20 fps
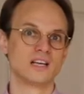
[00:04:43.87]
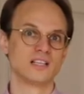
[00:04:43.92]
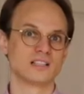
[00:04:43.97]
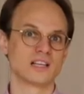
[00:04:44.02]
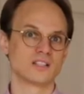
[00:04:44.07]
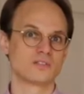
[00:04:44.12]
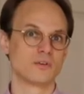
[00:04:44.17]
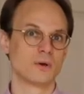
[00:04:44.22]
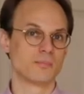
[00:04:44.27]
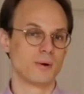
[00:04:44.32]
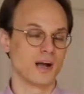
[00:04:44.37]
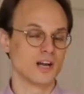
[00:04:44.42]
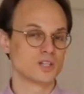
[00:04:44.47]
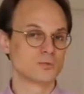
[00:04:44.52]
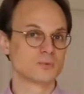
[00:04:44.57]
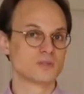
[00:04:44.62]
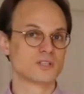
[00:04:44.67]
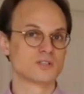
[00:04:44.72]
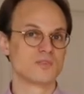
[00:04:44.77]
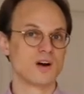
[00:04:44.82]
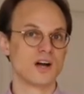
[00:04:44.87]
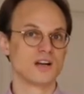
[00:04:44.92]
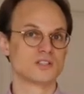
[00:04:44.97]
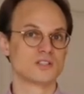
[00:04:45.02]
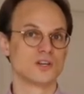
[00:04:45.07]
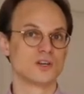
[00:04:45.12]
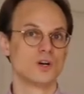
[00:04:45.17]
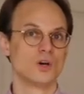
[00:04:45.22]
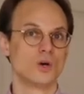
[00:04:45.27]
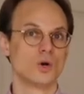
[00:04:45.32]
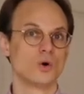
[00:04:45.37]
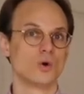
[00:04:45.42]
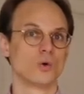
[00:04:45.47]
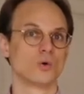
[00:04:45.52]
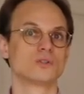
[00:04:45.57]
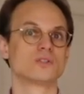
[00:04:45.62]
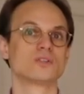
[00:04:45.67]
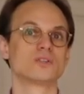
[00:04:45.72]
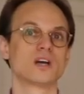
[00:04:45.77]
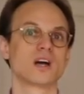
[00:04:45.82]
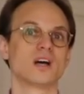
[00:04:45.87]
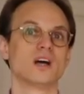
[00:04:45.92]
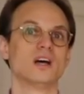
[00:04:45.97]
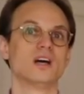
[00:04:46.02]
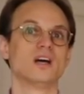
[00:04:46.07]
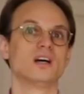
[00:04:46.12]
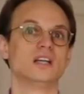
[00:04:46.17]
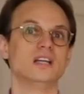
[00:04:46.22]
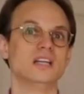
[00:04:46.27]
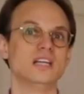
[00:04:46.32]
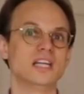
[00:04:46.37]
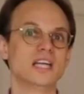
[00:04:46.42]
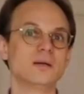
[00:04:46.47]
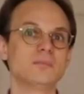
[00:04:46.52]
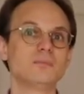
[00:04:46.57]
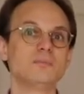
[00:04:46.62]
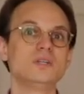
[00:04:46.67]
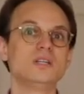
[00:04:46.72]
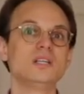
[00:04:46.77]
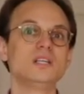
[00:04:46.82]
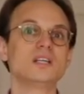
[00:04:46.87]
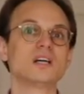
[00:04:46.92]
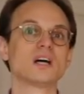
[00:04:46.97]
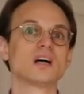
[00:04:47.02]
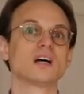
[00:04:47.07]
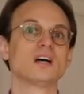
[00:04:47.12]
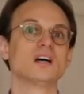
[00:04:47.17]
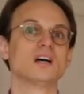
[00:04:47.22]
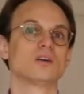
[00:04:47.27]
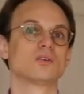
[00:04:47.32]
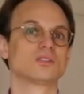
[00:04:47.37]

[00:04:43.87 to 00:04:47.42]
dass wir beispielsweise unsere Nebenniere,